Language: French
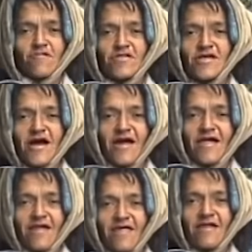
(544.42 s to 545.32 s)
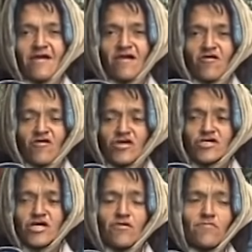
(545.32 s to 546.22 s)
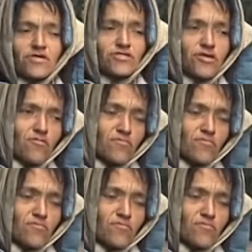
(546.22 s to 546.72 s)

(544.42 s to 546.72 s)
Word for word: et filmera quelques rassemblements organisés en son